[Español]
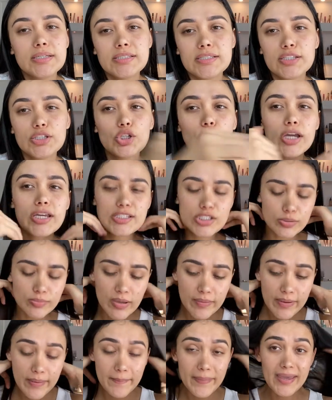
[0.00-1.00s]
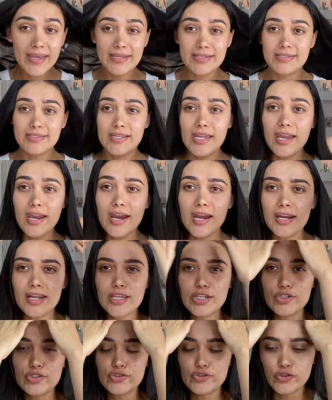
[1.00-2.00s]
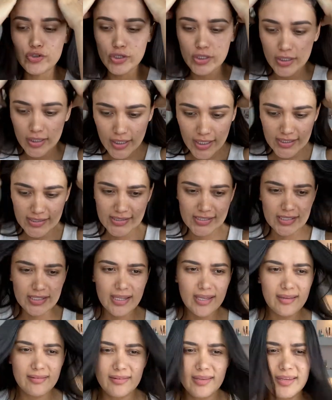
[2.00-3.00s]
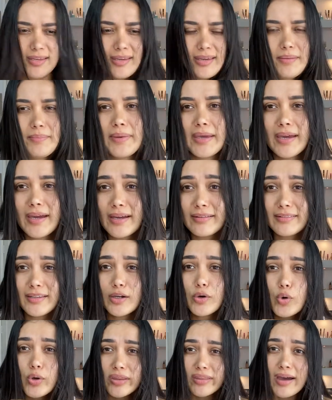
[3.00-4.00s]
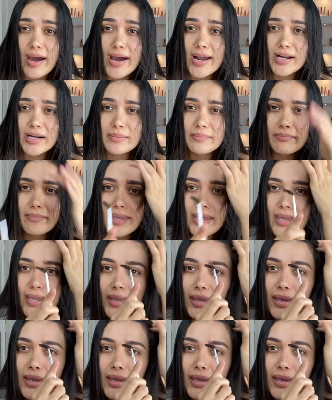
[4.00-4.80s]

siento que eso me va a envejecer y yo soy así de, que me encanta cuidarme,